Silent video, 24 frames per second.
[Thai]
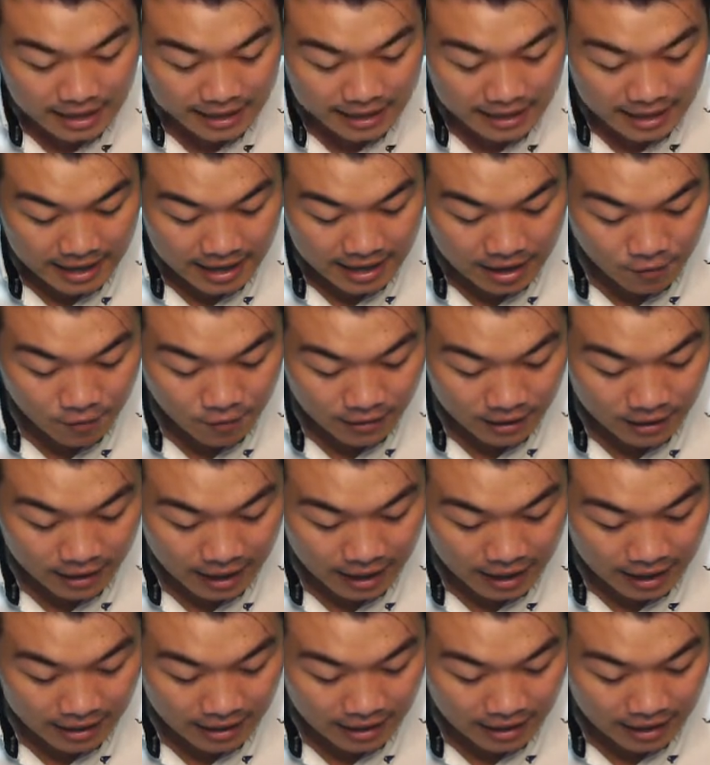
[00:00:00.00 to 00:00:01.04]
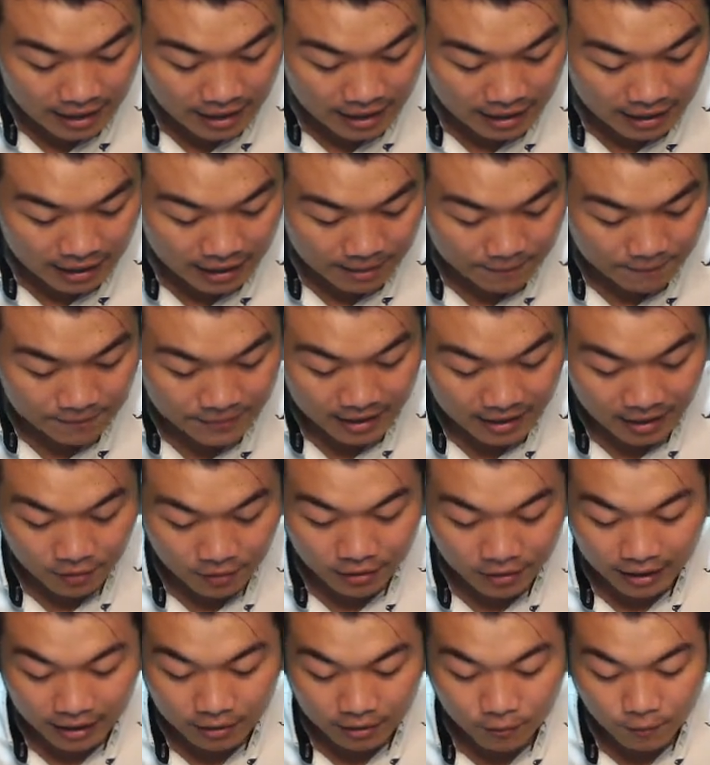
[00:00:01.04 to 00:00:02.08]
แนวแกน x กับแนว
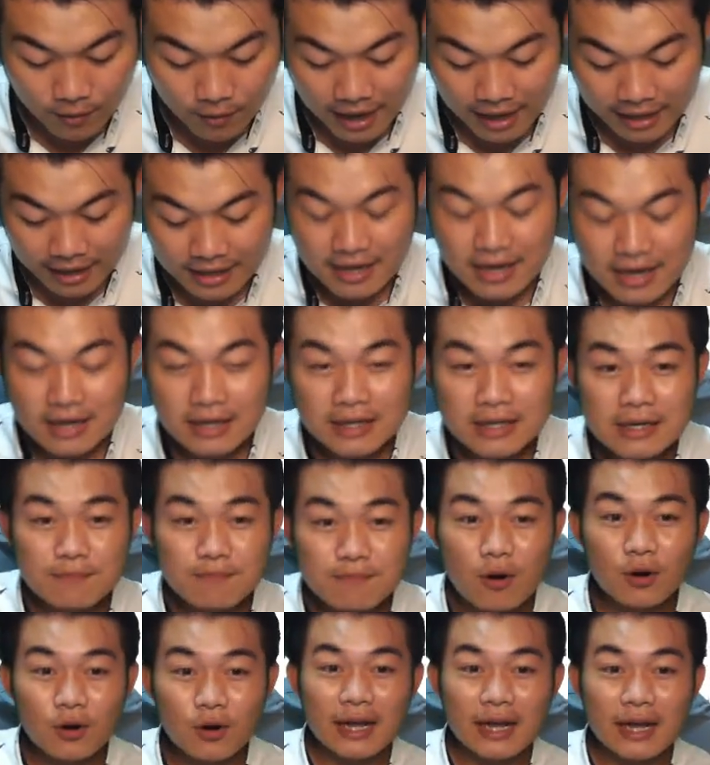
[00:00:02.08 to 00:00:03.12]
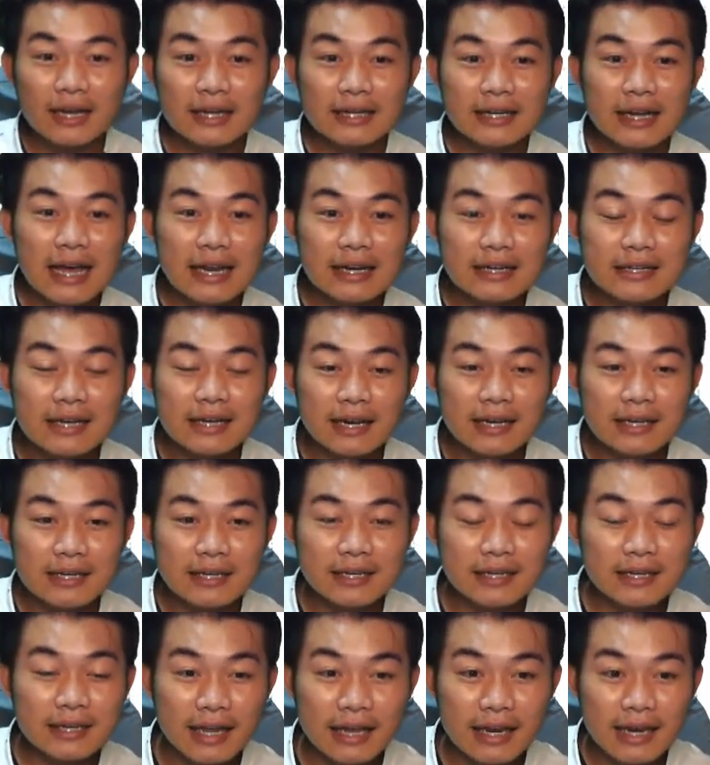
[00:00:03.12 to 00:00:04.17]
แกน y คือป้องกันการเลื่อนที่
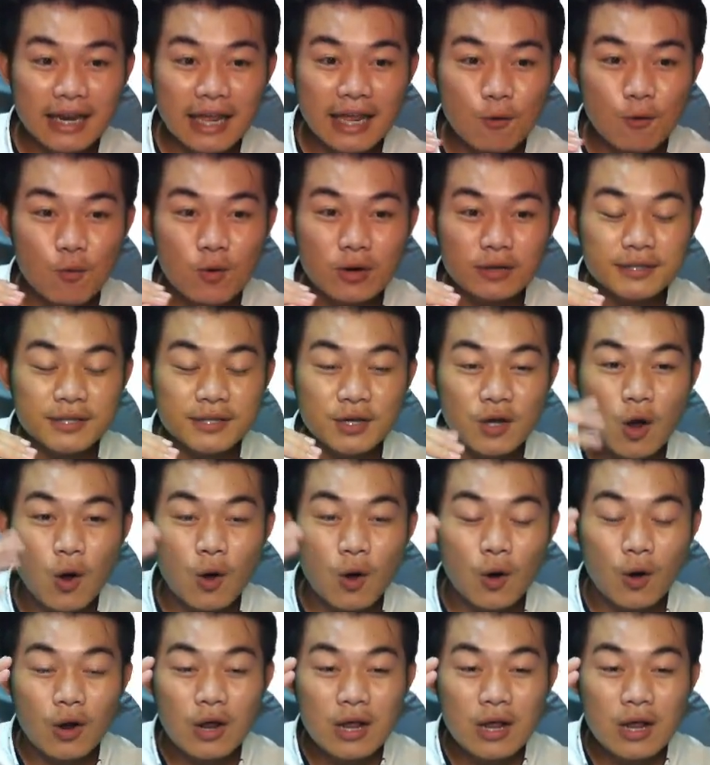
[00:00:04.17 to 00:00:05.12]
ในแนว vertical